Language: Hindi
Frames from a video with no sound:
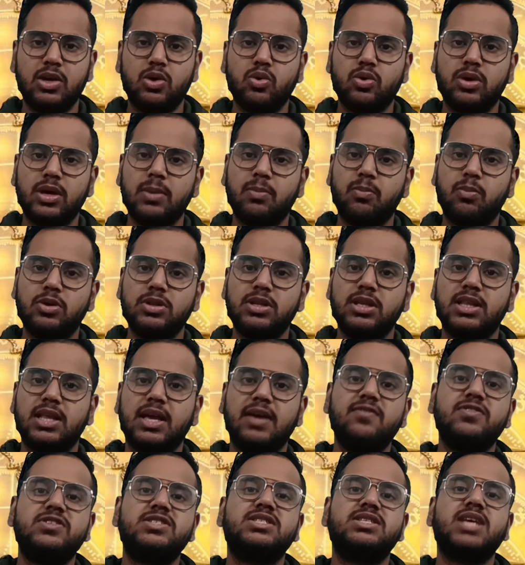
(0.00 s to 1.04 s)
क्योंकि बुद्ध
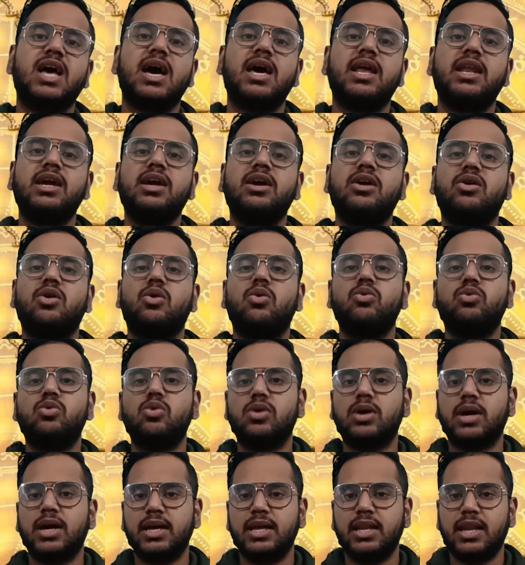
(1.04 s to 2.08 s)
देव सारे ग्रहों
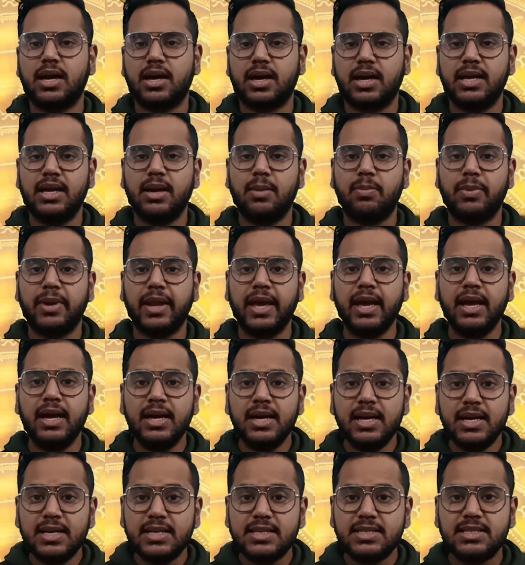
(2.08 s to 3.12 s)
को कहीं ना कहीं अपने
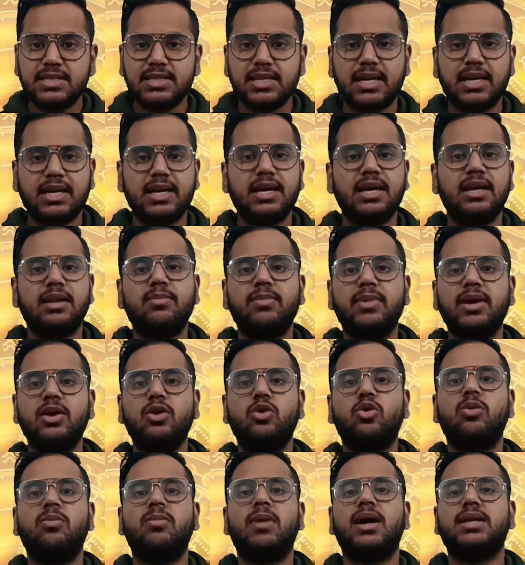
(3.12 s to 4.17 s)
चक्कर
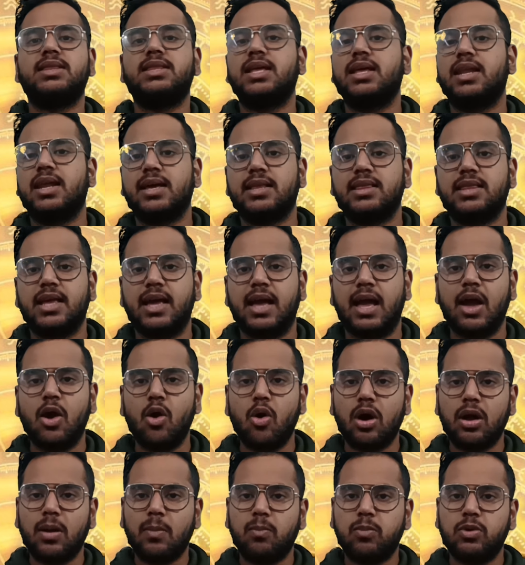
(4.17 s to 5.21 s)
में घुमाते रहते हैं
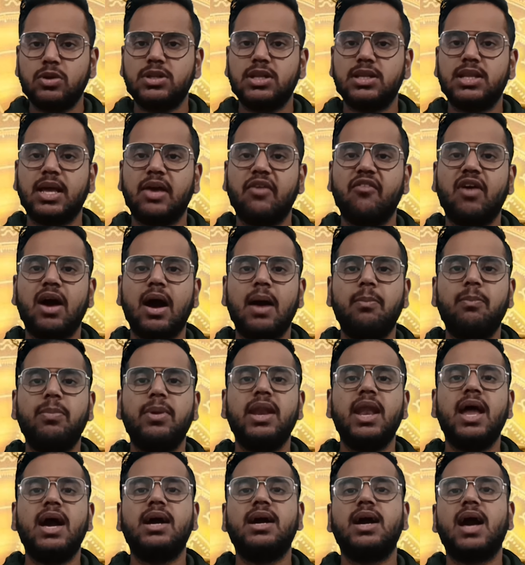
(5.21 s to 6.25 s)
और बुद्ध देव
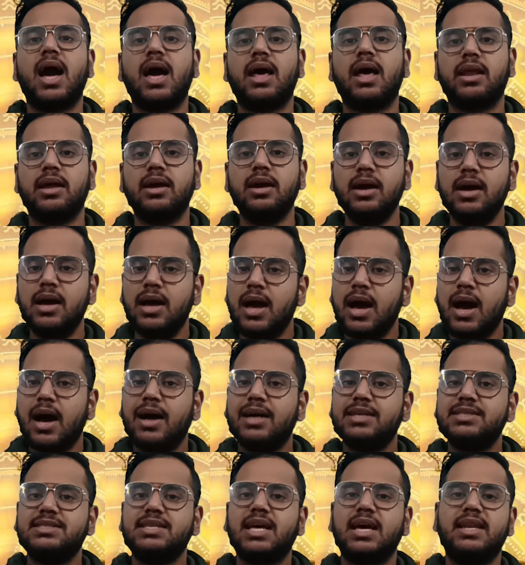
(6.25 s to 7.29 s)
अपना कार्य
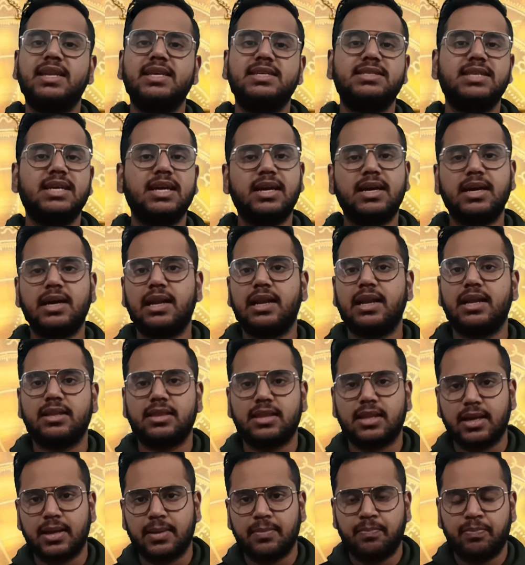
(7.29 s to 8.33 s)
आसानी से कर
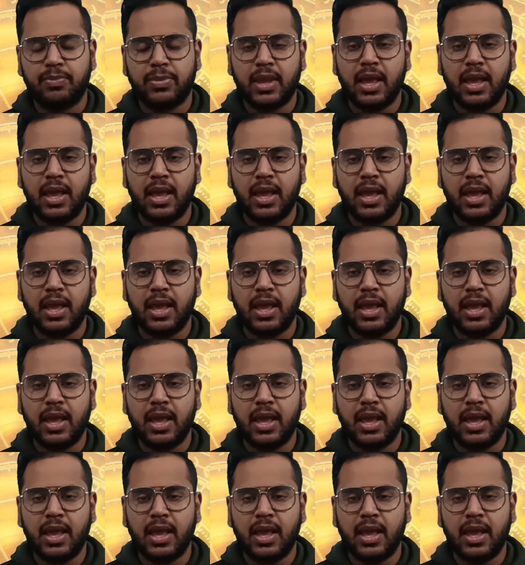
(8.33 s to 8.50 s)
लेते हैं